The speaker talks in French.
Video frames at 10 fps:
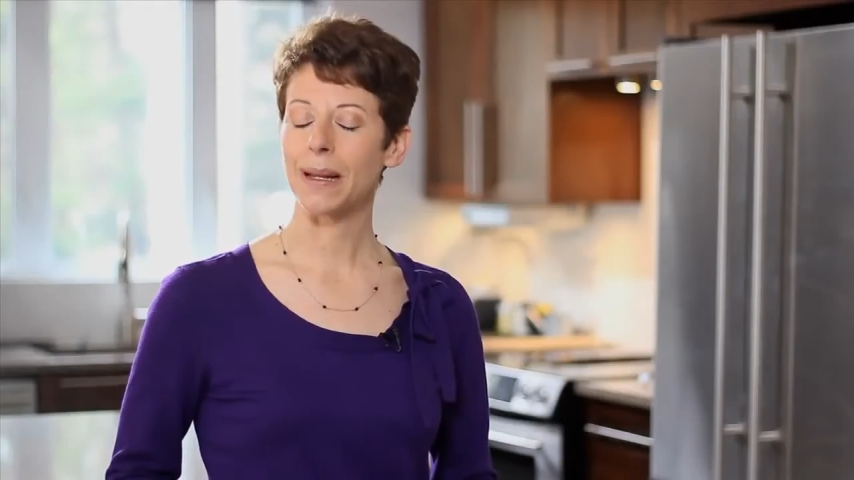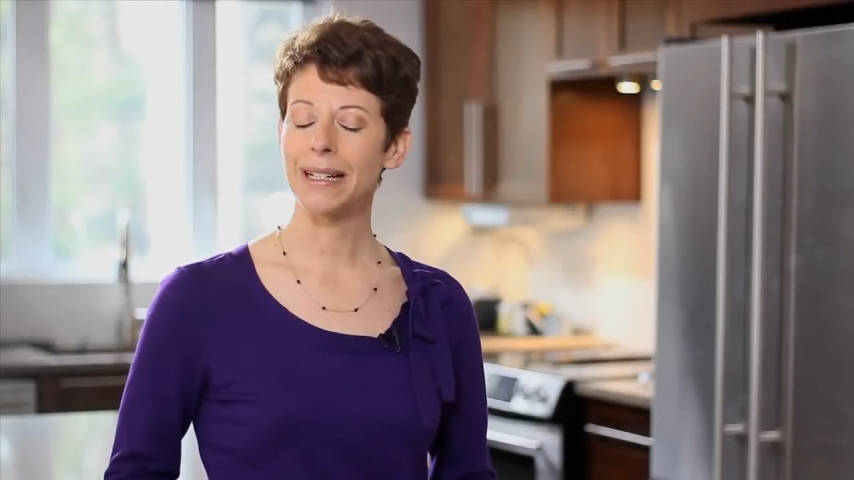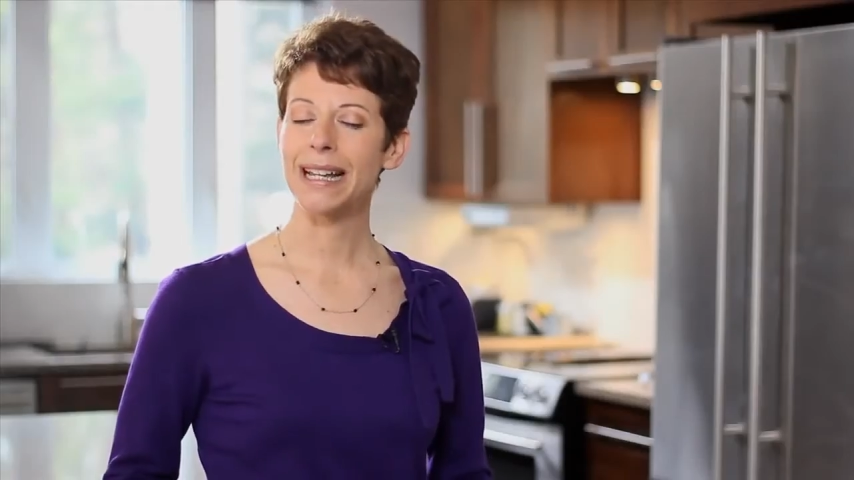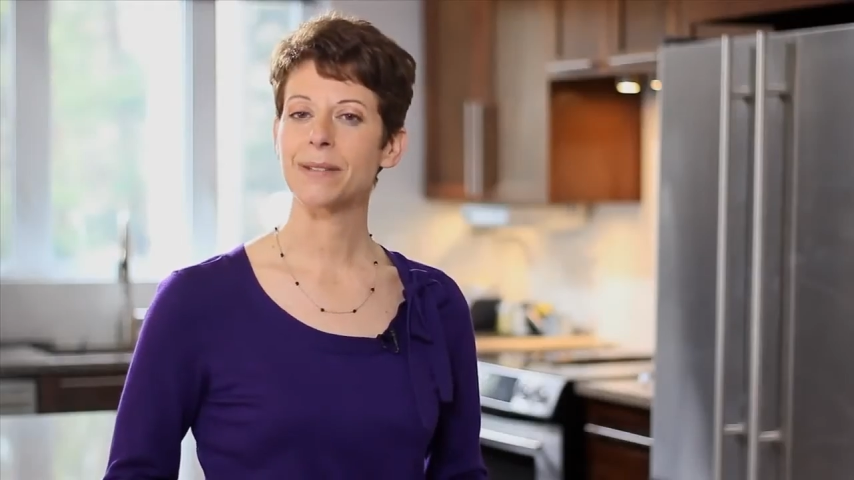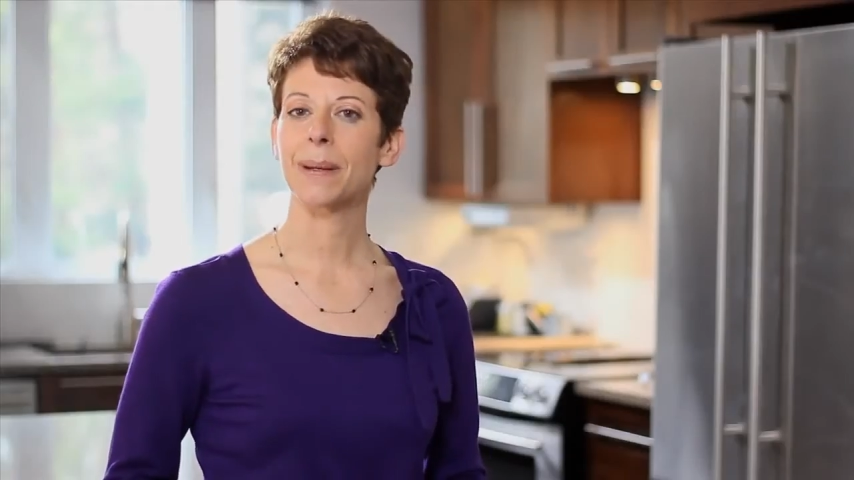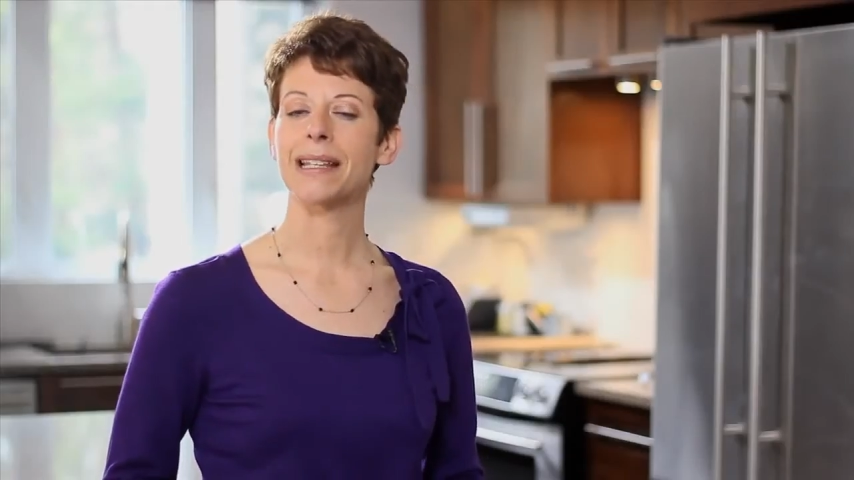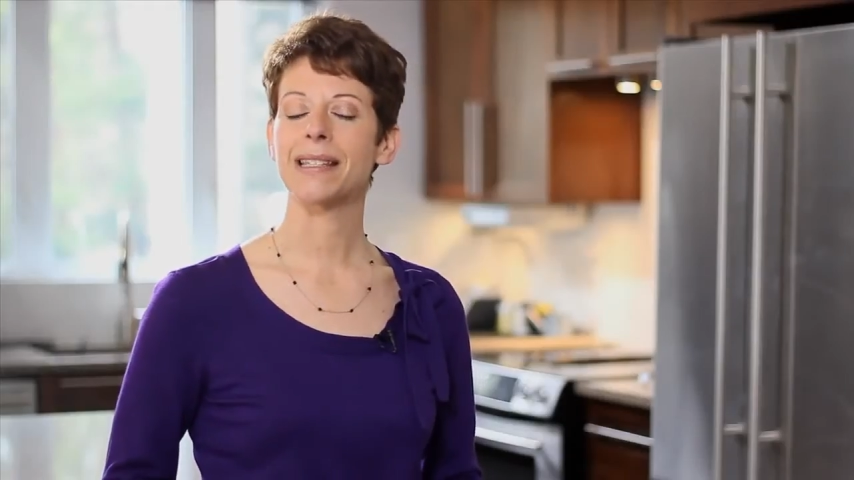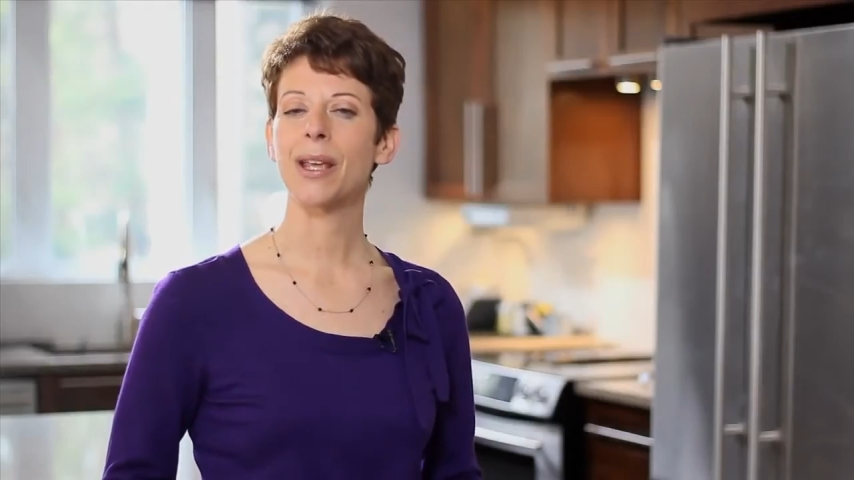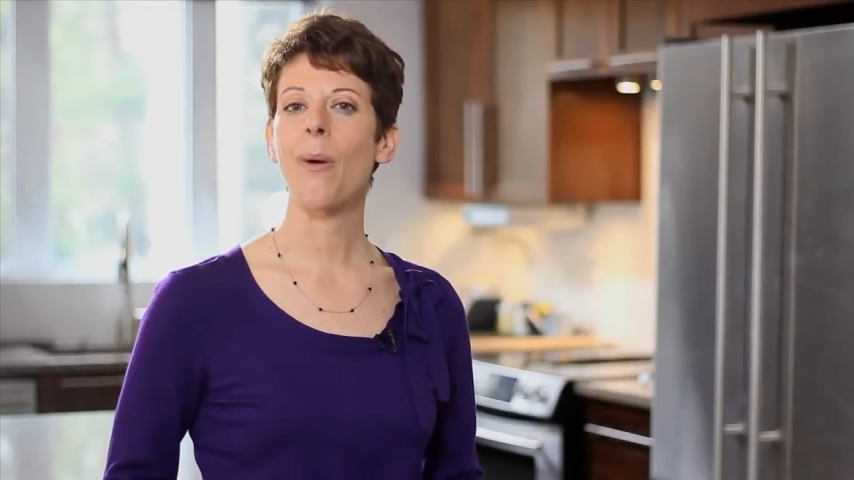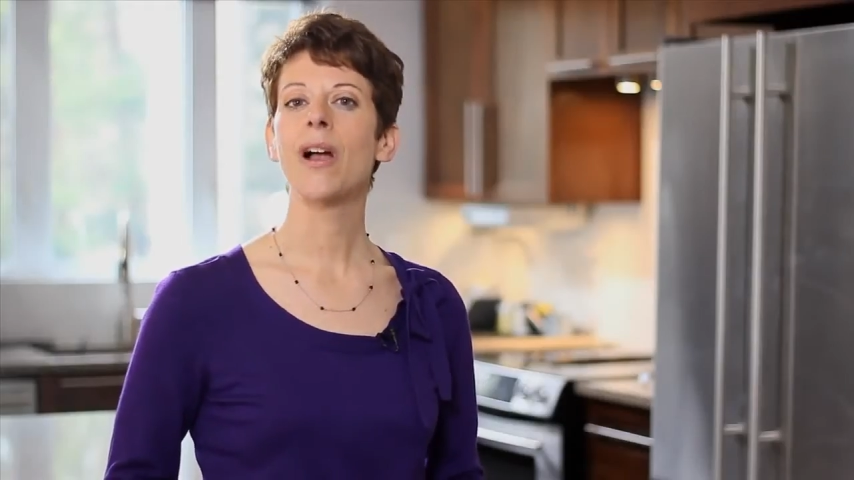parler de
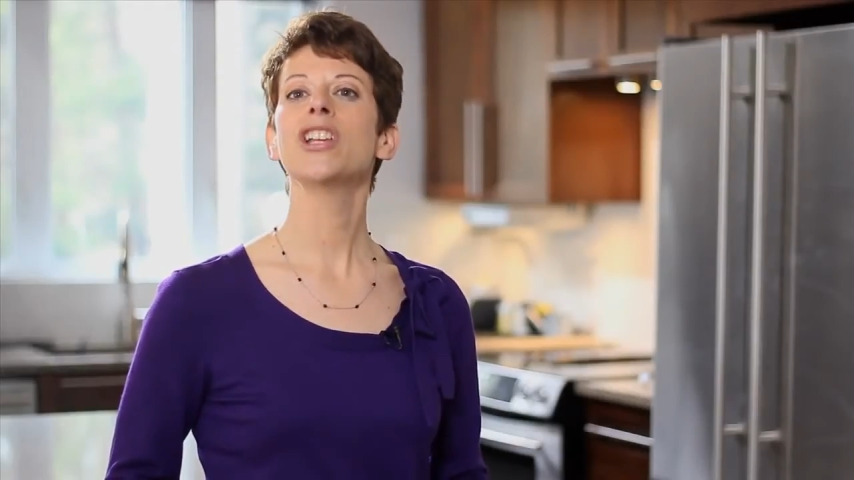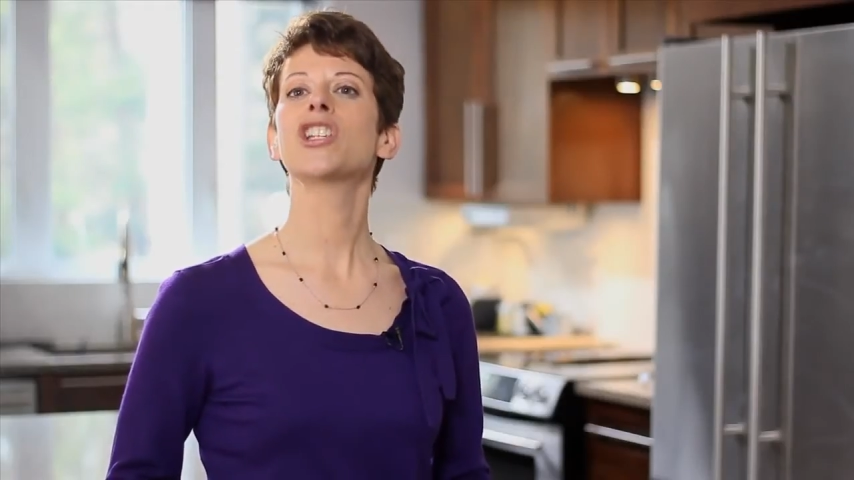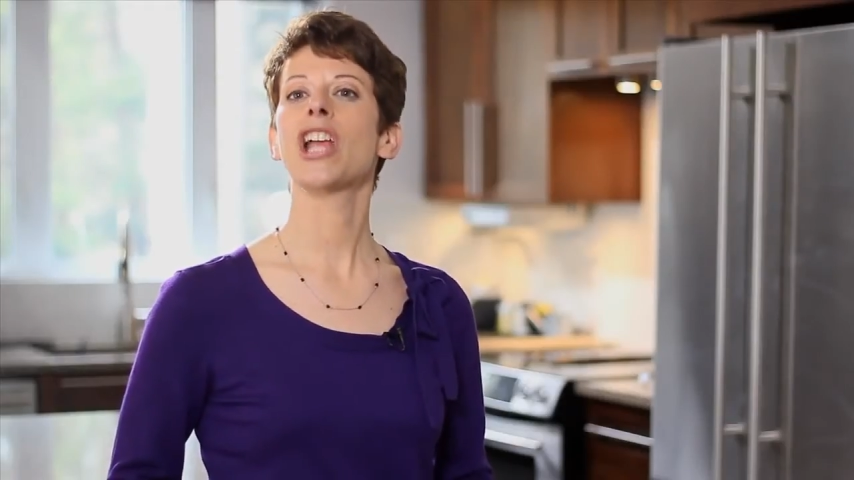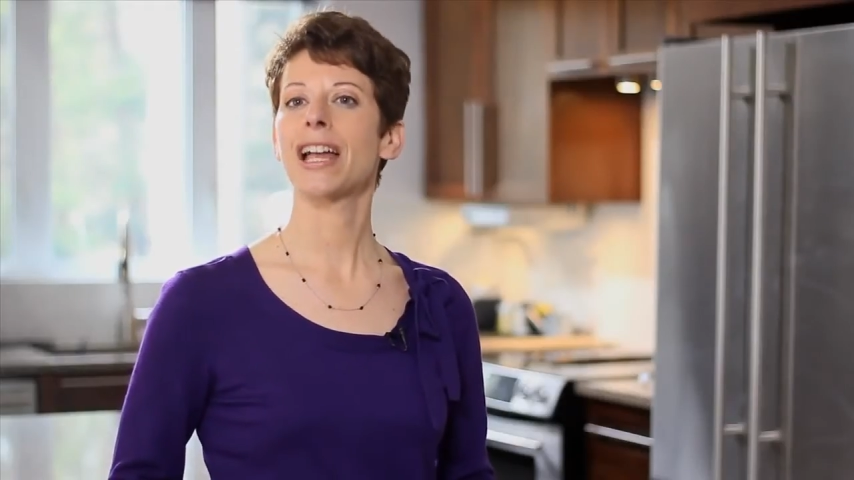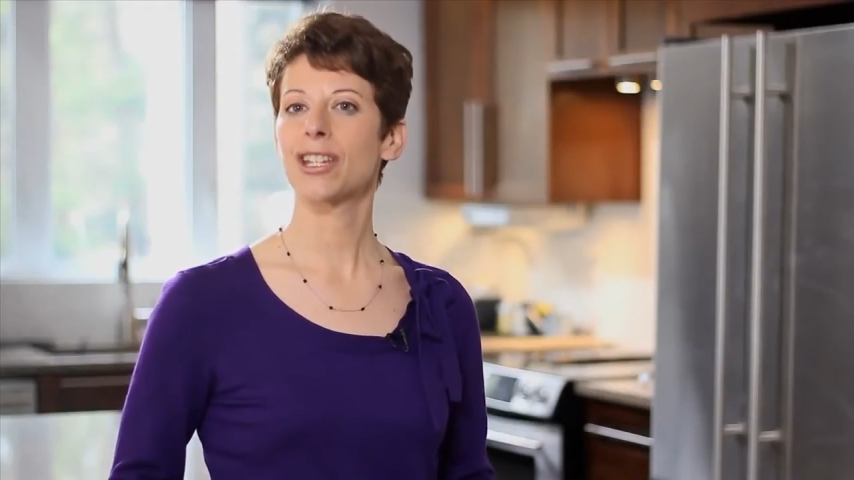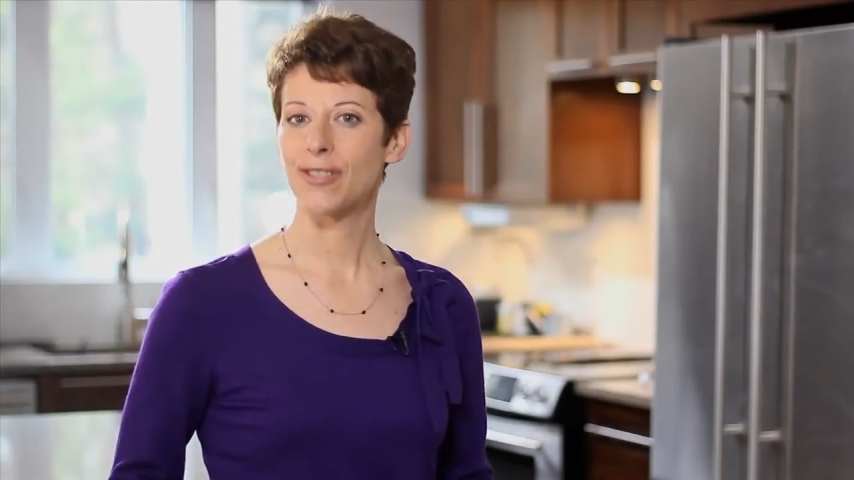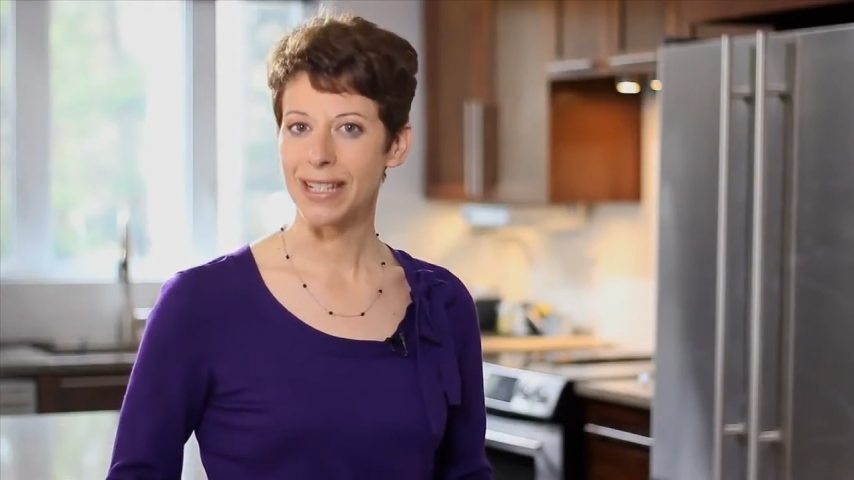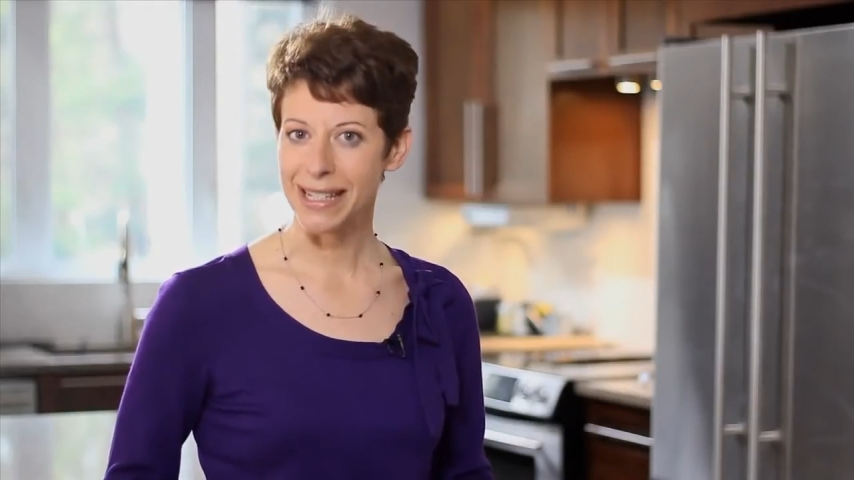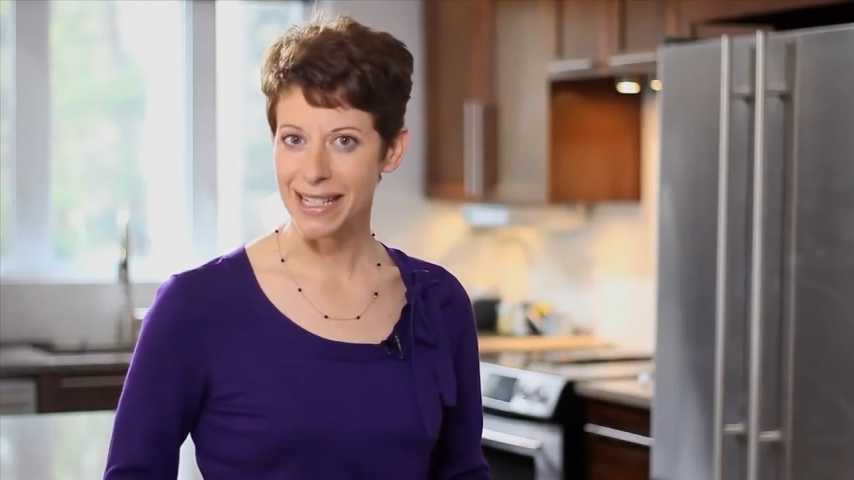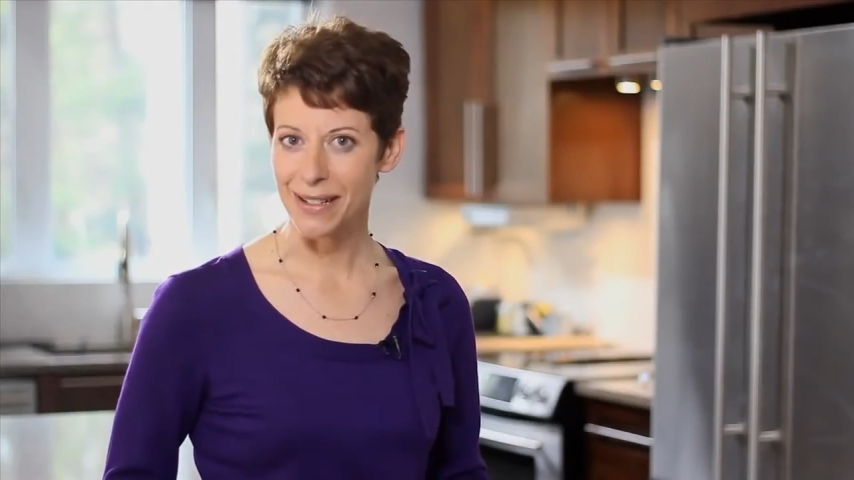l'expression charge
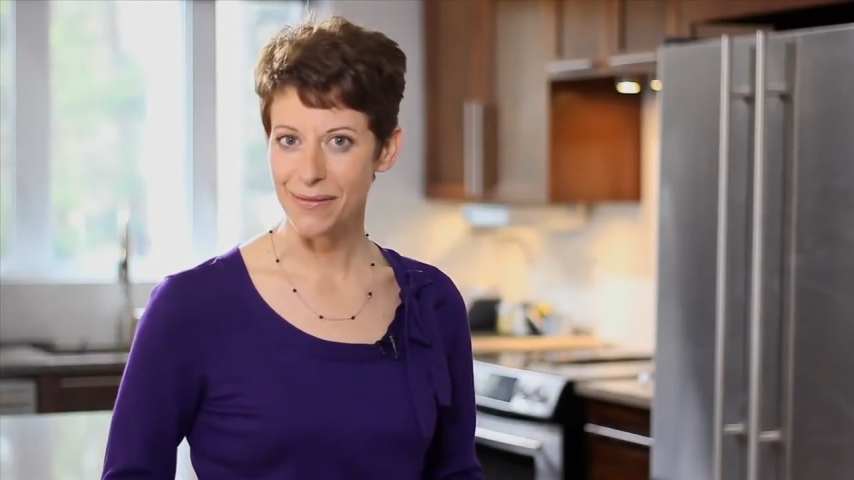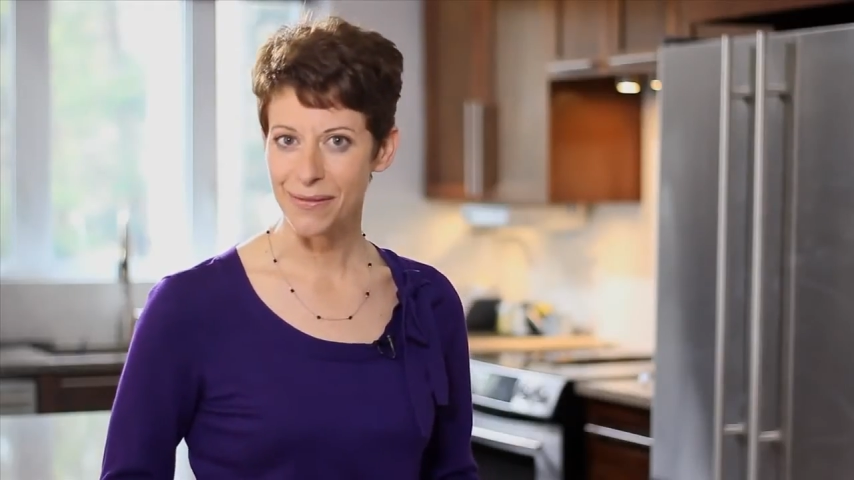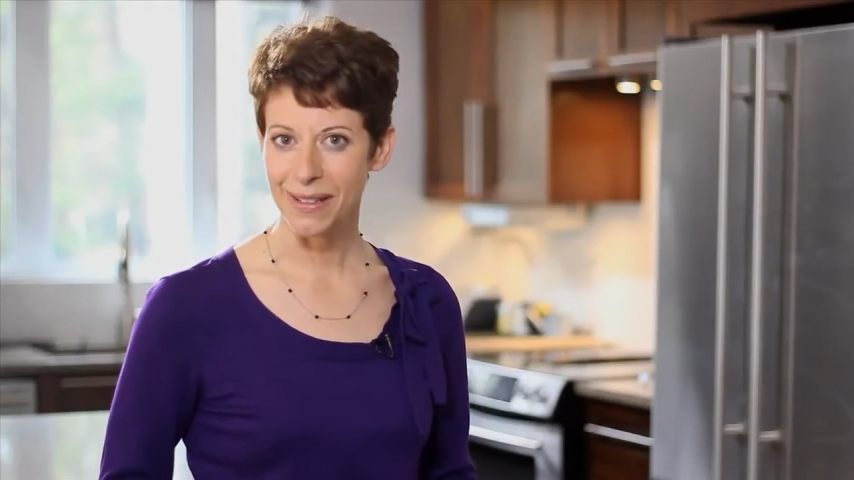fictive.